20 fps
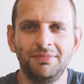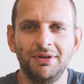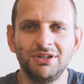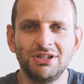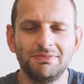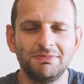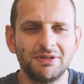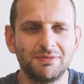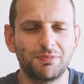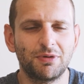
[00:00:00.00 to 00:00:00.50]

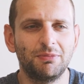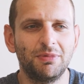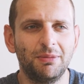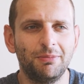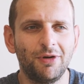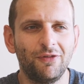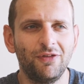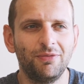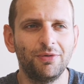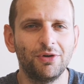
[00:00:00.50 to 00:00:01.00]
będzie
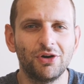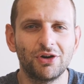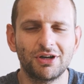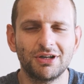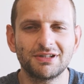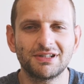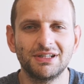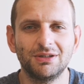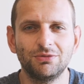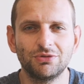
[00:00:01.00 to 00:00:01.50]
bezproblemowy, bo go
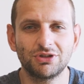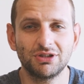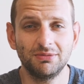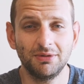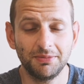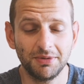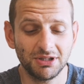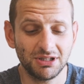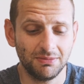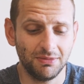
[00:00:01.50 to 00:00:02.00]
raz
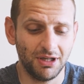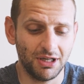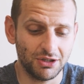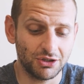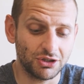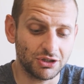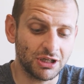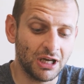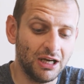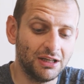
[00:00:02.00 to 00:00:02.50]
założymy, będziemy
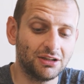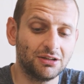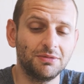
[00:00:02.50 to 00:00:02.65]
jeździć.